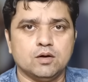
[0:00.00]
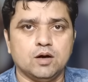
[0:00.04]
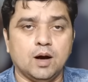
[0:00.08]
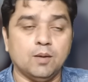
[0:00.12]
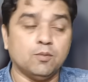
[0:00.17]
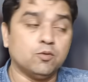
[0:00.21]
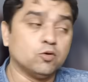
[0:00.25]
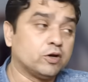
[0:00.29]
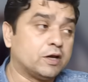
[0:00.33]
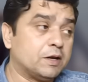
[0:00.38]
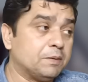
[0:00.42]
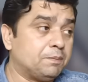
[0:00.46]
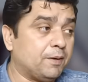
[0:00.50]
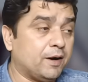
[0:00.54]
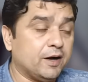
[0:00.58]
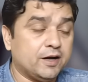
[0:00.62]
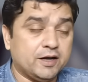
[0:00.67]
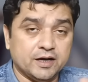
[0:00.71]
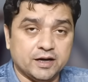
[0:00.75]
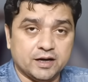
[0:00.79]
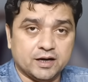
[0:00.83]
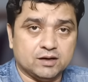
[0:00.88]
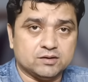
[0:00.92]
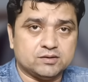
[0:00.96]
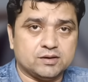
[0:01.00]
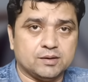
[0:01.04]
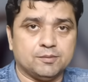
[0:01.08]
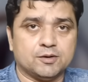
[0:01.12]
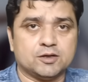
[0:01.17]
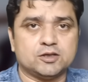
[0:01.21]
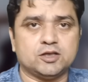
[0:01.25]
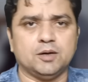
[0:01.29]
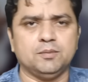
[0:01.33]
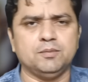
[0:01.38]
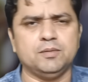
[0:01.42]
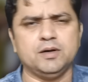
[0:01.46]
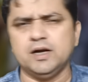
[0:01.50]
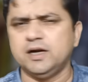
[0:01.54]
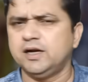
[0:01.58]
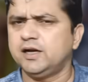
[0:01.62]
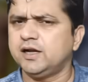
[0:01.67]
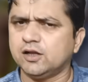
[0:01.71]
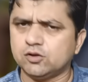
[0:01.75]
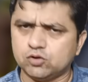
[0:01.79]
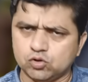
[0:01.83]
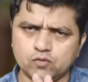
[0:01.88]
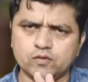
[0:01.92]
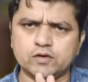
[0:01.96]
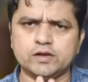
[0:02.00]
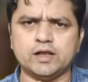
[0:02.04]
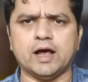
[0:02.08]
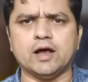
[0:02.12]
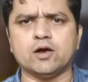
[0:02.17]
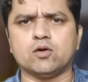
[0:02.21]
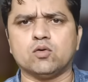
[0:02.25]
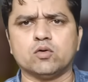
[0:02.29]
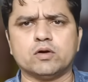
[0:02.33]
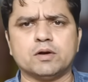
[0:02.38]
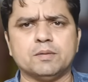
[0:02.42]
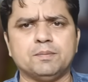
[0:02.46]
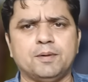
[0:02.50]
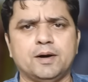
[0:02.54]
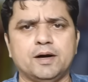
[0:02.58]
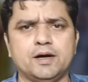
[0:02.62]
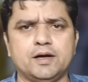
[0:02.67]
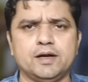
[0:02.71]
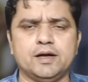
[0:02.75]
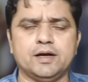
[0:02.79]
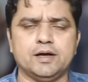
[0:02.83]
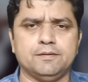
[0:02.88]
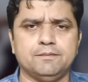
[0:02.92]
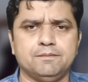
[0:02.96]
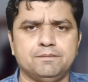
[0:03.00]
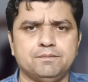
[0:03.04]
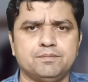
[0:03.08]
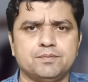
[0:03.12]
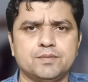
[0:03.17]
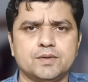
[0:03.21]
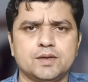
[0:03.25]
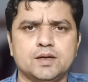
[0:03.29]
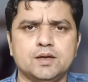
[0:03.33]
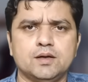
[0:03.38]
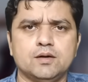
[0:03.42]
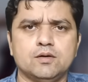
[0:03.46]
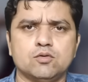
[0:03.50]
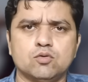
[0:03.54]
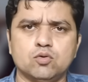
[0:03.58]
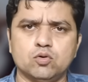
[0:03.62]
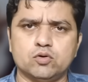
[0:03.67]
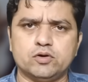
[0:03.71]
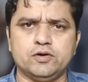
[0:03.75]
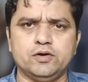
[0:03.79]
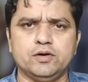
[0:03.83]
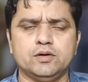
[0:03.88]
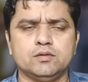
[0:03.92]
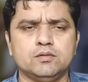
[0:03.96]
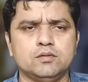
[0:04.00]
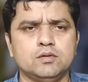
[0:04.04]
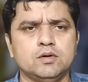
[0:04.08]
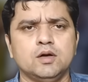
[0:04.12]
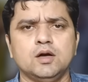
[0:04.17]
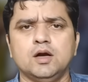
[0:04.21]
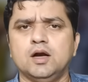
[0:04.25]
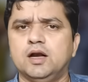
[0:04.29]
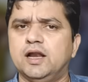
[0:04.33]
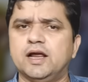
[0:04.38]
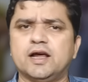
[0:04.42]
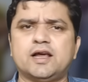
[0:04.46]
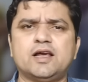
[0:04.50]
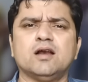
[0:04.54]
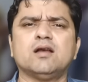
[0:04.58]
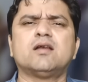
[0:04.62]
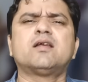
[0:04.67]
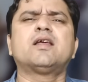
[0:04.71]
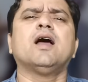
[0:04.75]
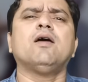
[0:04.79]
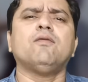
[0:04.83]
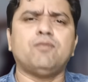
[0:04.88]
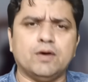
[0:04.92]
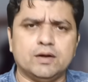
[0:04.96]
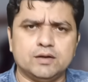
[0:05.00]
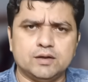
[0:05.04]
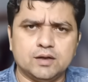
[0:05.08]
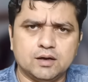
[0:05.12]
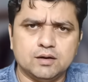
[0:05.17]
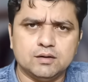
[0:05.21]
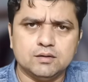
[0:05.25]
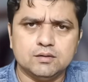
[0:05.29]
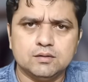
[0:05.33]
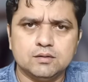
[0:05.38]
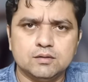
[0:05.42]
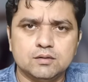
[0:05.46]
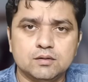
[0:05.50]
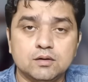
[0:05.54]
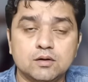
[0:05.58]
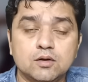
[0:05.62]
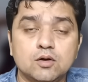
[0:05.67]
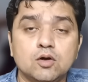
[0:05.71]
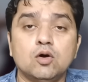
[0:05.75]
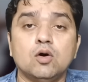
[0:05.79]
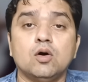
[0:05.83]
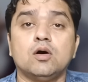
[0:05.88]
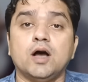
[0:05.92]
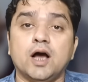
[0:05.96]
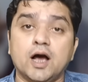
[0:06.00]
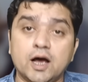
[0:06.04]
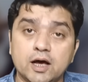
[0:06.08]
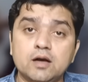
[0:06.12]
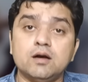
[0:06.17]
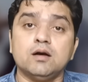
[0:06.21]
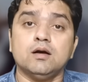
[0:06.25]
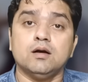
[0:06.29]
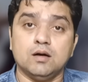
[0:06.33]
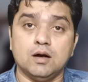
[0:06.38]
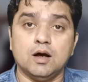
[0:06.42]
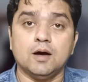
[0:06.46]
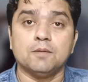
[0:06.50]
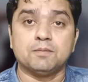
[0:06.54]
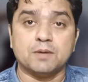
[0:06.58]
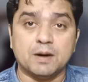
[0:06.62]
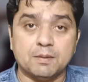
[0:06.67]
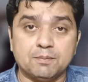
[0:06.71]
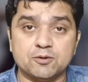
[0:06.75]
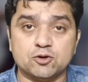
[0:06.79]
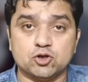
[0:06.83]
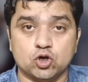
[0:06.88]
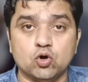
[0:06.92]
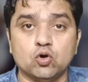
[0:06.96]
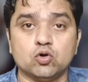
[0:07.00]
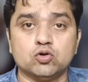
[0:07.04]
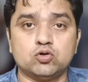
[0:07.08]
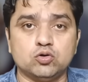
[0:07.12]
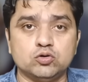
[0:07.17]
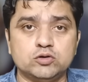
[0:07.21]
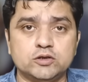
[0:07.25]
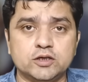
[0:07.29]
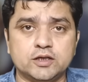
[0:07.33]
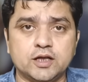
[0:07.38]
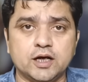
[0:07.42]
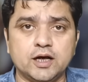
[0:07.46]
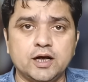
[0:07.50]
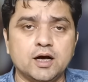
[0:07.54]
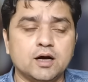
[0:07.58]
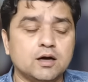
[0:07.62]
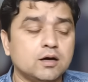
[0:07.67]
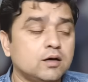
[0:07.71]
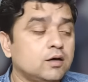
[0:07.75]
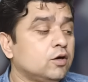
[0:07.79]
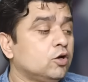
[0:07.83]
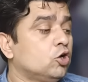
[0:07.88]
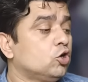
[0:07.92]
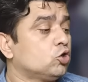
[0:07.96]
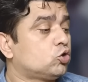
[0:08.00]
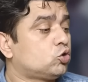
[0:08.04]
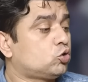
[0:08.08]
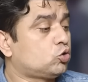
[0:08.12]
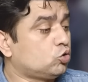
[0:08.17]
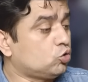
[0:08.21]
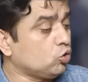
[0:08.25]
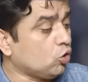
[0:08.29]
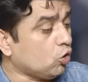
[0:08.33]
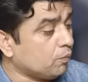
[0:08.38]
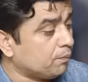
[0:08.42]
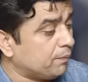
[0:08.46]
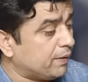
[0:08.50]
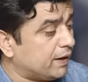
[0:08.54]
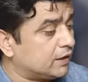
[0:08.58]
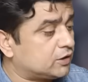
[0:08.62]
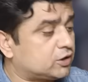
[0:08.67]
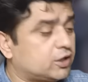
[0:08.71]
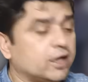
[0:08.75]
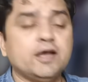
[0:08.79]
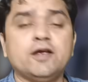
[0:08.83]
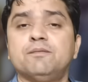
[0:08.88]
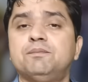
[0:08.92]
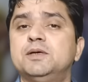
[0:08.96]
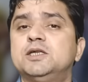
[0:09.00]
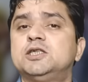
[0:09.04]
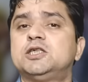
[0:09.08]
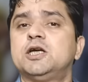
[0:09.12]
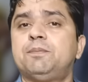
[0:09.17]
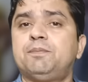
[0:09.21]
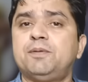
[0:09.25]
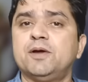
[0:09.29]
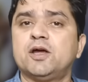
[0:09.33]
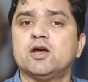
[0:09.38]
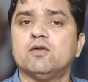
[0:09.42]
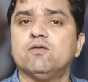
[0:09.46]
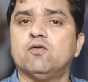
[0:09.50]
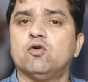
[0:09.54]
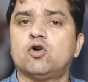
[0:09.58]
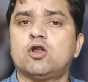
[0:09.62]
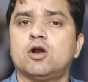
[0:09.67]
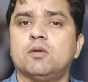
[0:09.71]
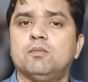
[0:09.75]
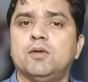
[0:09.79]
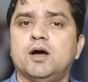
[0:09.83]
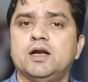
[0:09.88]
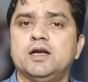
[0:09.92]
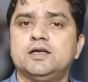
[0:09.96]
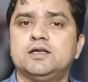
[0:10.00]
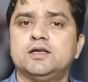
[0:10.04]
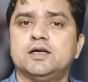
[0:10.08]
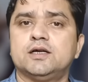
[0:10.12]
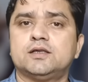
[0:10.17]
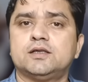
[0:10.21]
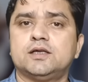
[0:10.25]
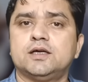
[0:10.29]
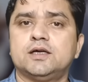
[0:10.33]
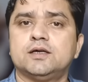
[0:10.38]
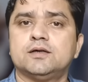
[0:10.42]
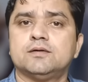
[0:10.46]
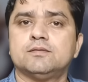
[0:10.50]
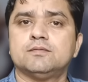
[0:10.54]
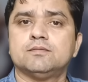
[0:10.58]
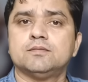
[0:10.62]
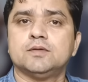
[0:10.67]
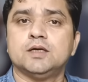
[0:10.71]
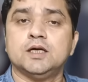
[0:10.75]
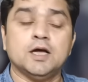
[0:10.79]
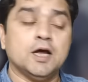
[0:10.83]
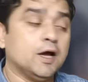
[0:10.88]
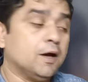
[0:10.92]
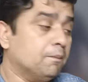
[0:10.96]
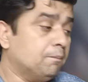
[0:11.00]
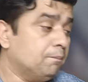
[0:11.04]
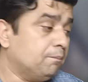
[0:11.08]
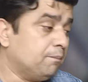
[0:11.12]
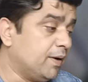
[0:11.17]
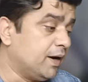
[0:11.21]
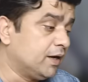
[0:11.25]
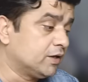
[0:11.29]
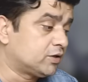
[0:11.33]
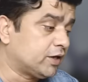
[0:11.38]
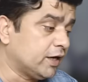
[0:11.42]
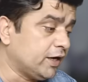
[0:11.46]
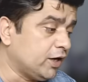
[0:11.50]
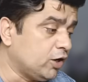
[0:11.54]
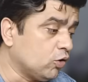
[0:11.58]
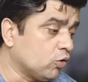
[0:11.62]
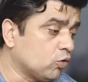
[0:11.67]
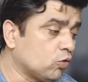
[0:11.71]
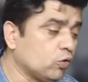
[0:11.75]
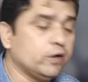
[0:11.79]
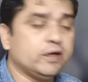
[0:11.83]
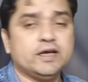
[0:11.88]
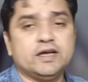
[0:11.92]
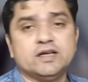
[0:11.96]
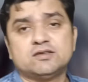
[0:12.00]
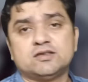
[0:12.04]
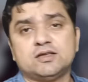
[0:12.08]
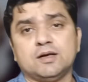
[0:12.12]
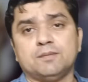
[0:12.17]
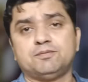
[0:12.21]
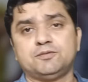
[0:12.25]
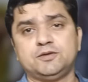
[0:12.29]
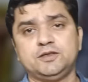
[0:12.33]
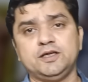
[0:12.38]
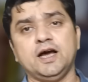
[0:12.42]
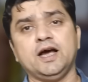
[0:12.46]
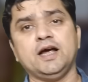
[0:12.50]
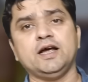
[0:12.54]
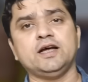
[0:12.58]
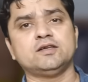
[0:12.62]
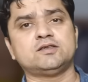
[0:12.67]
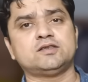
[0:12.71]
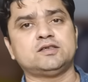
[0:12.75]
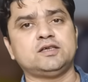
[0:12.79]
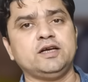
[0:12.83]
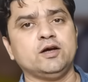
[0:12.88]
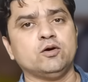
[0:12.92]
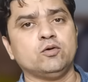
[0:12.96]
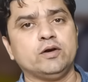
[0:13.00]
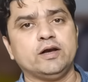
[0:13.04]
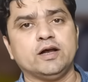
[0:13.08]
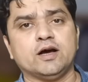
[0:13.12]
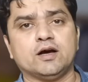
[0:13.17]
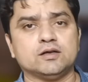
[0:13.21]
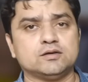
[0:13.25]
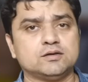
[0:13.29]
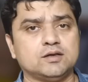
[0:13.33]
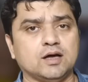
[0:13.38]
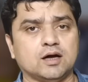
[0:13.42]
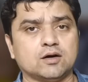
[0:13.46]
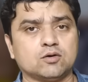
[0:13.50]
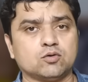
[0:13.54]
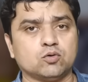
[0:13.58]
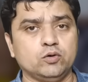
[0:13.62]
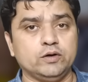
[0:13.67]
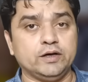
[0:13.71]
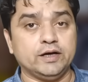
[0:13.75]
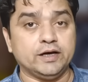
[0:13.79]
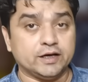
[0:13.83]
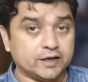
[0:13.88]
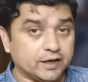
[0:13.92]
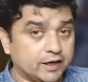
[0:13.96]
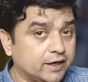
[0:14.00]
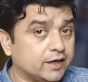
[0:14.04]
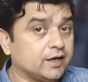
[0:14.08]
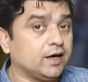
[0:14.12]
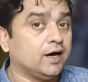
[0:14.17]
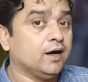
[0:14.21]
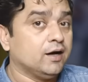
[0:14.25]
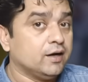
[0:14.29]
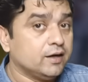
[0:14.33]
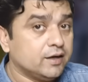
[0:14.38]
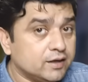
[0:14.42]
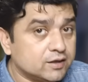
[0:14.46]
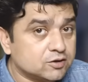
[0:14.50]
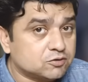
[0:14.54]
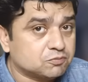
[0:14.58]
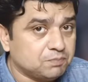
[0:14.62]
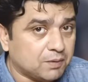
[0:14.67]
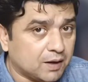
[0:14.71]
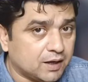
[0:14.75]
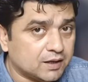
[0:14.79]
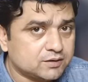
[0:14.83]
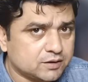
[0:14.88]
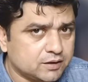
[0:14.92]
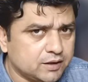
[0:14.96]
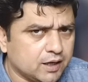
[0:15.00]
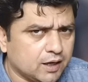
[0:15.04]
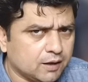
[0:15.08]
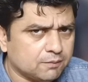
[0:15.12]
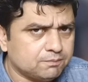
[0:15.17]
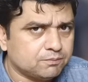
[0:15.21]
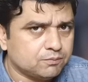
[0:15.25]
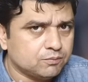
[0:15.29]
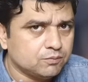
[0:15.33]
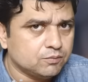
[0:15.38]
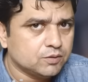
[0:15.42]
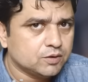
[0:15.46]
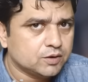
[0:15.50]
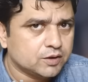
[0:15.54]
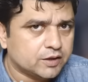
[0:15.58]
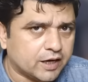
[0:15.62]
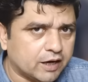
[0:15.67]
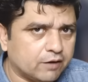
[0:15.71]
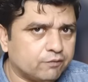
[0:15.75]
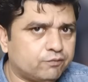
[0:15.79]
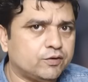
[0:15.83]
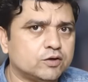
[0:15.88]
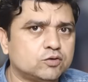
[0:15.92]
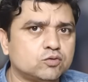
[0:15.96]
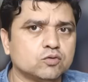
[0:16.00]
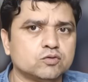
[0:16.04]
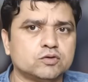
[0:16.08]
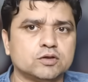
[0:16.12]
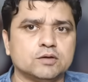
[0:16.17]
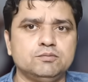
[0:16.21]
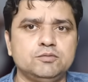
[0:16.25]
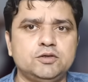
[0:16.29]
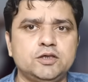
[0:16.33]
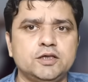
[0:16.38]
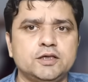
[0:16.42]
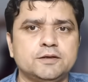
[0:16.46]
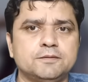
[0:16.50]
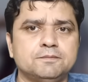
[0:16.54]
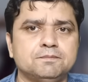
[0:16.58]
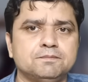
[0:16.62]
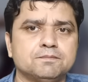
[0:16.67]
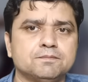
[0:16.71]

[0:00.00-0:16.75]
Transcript: अब उनकी पार्टी ने कल समर्थन ले लिया दो विधायकों की पार्टी है कुकी लेकिन क्या फायदा खैर अपना प्रतिरोध तो जताया तो मैतई बीजेपी के वोटर माने जाते हैं मैतई लोगों ने ये सब किया है इसलिए उन्हें गद्दार कोई नहीं कहेगा इस बात की आप कैफियत को समझें